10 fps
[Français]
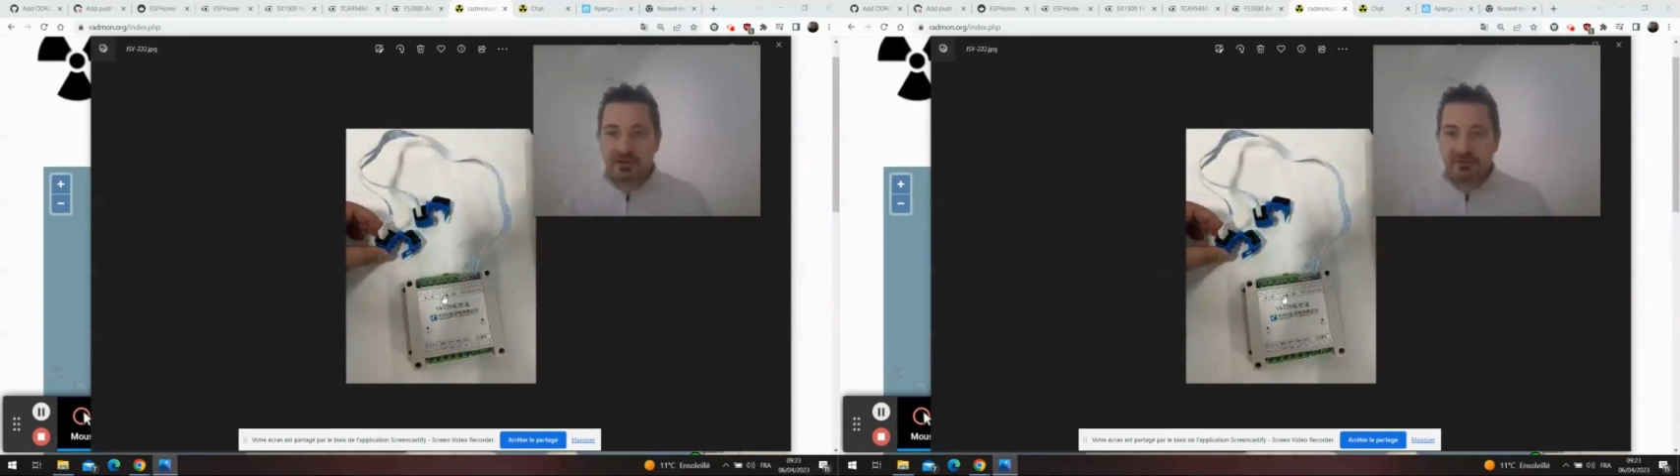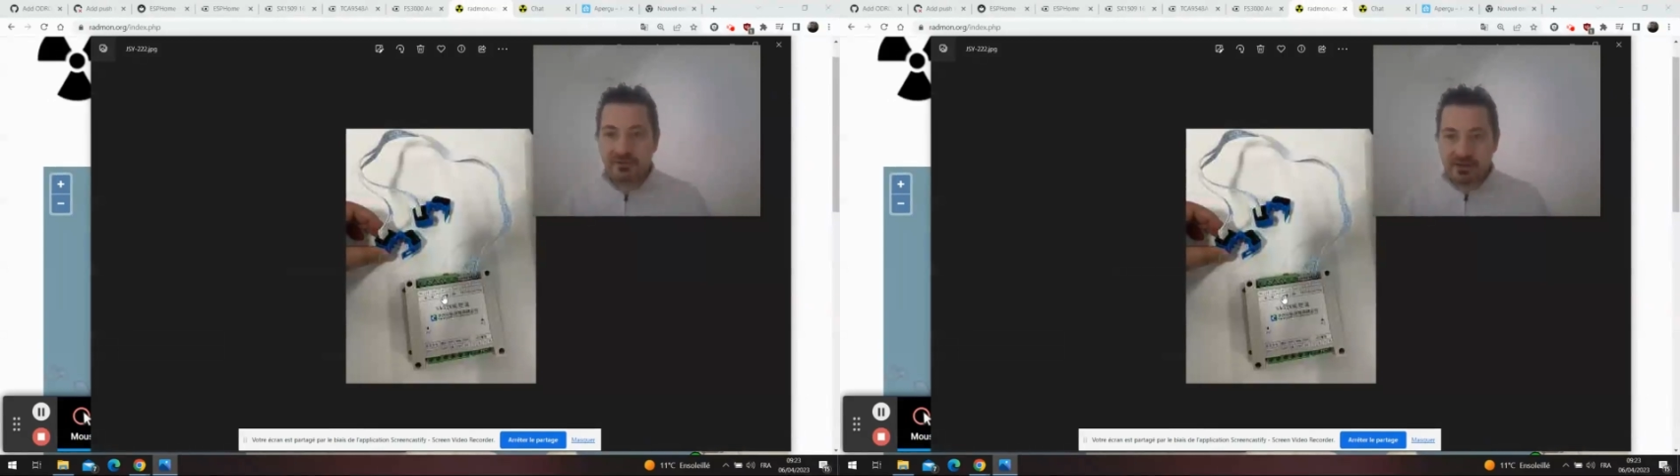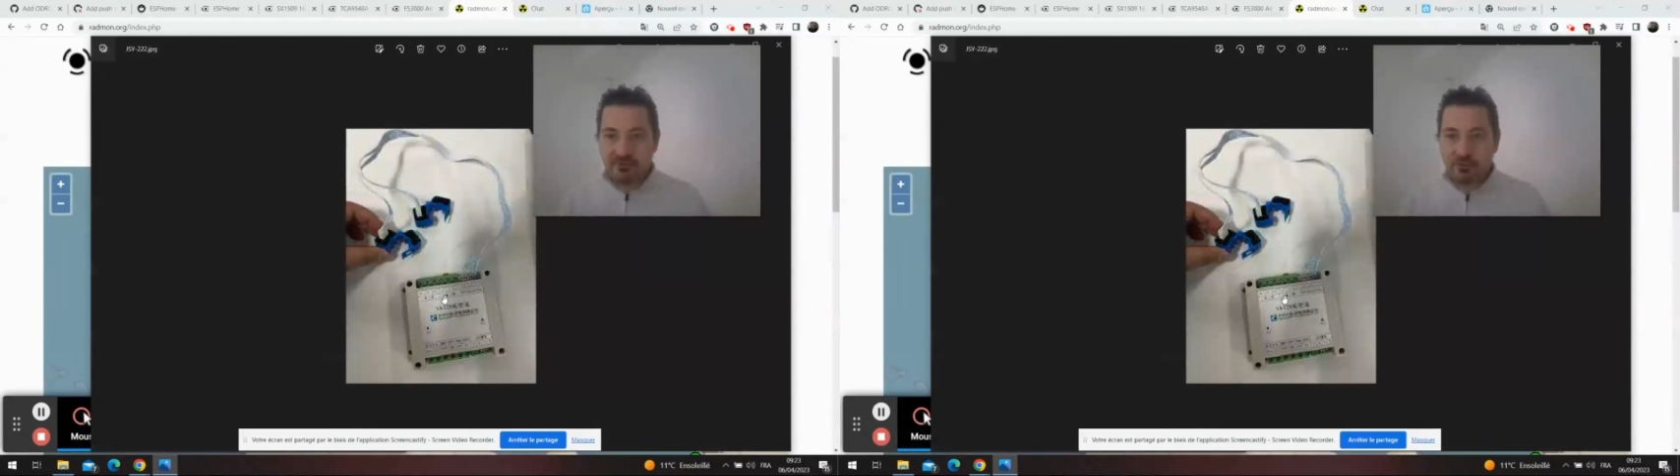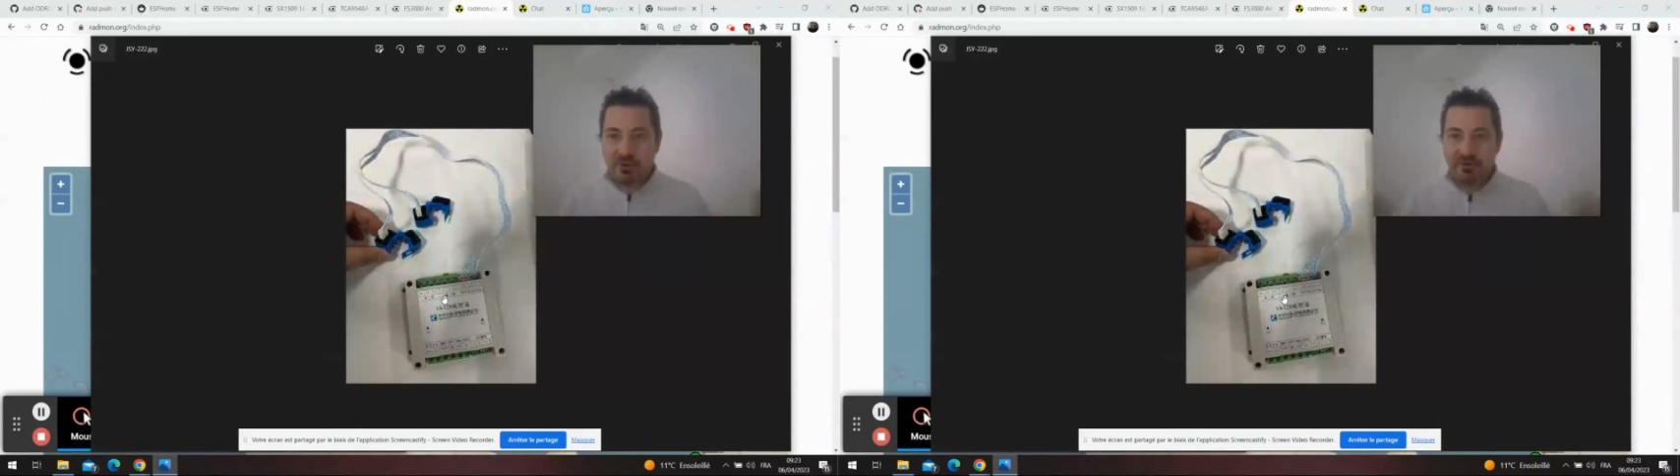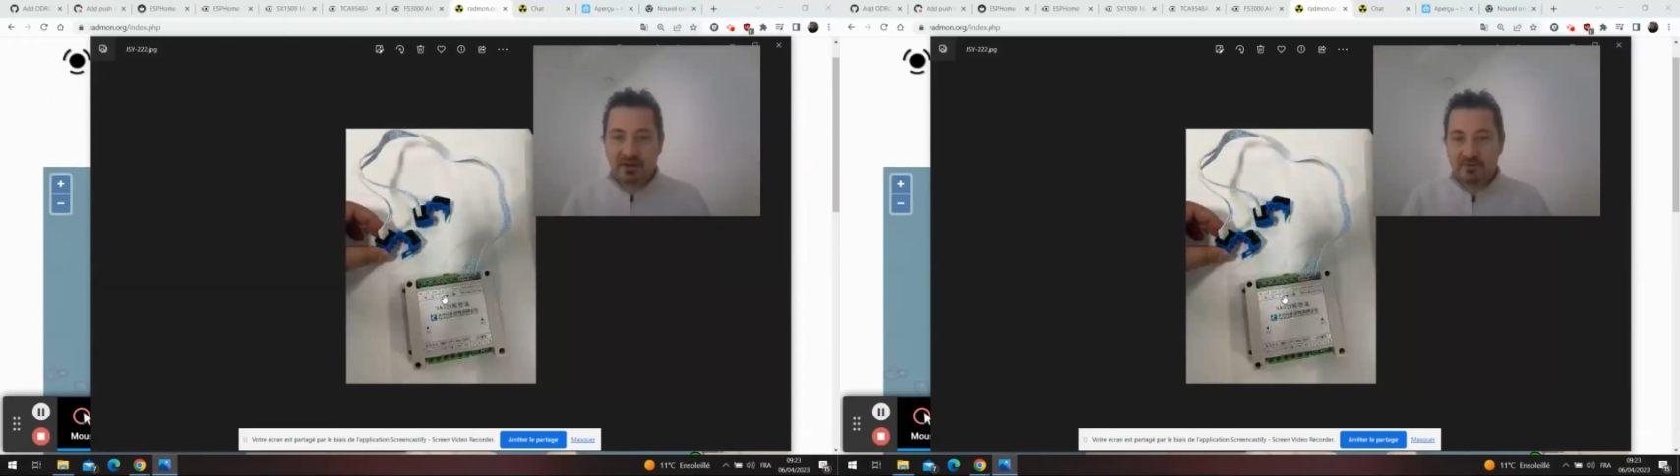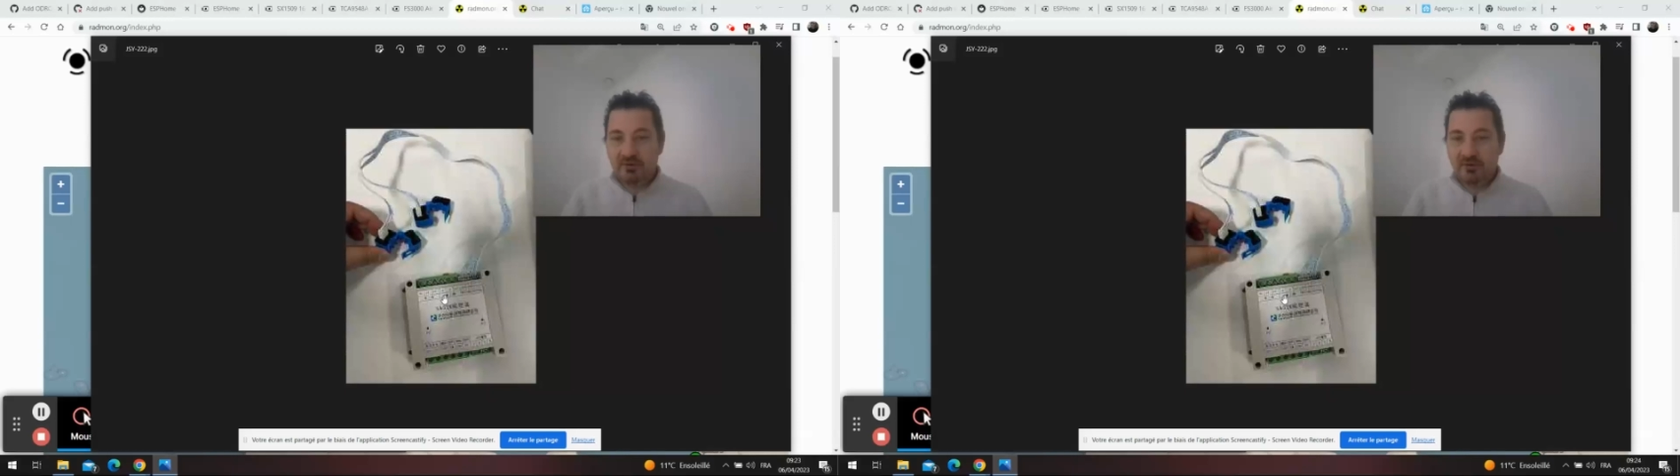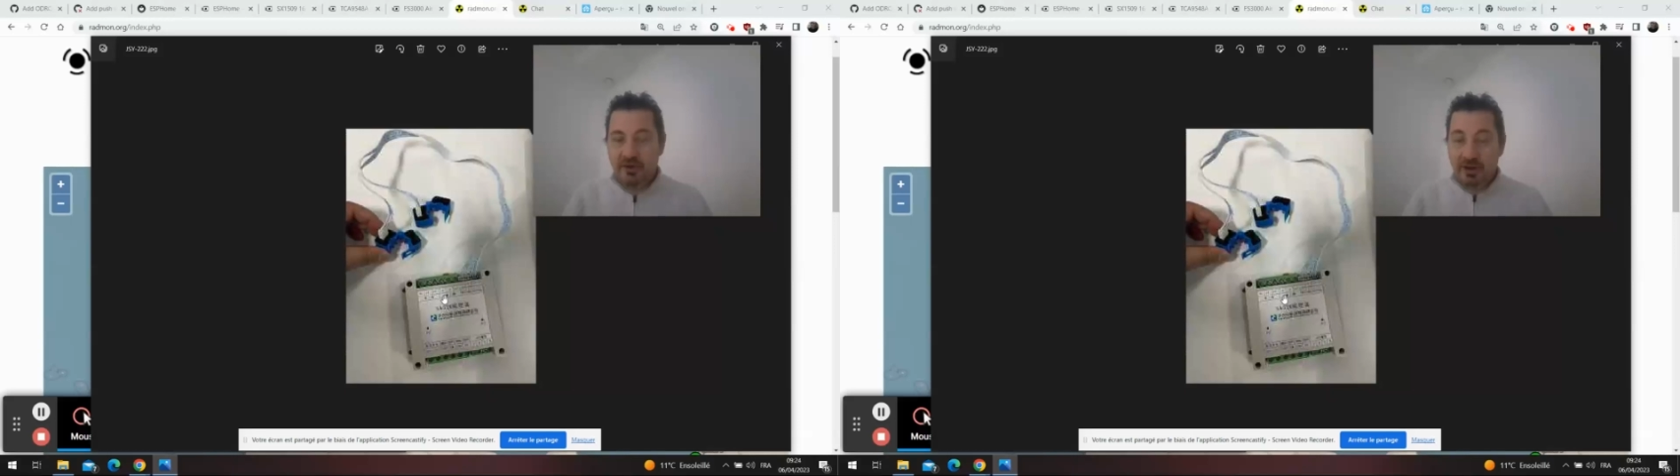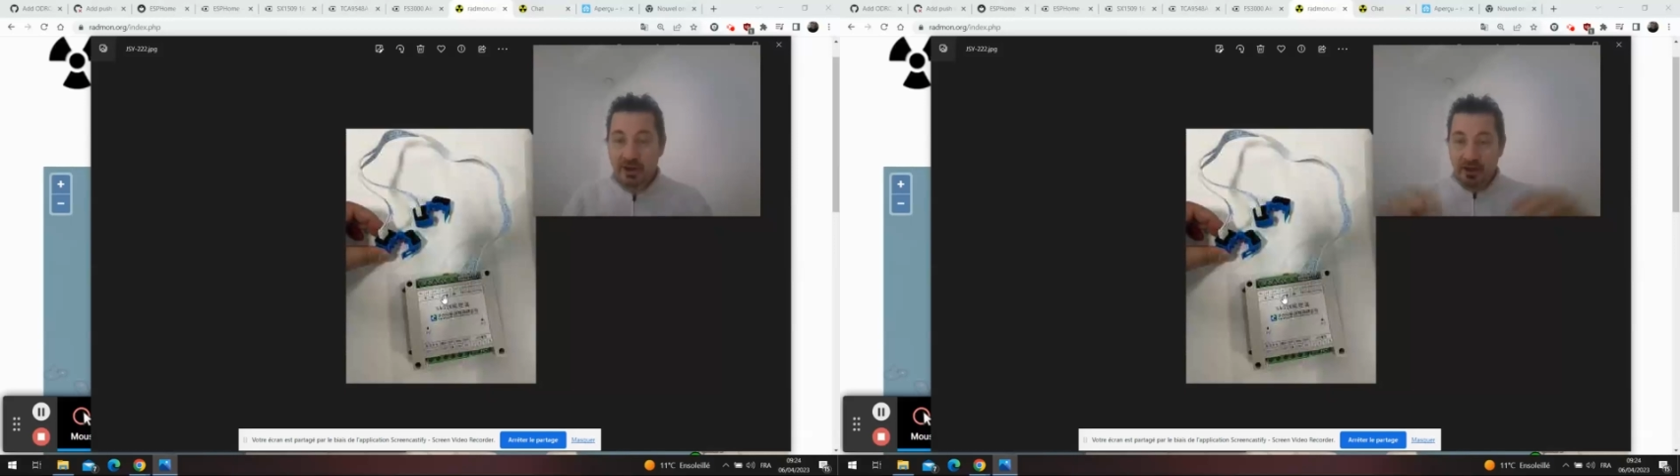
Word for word: que l'on a développé avec les bidouilleurs,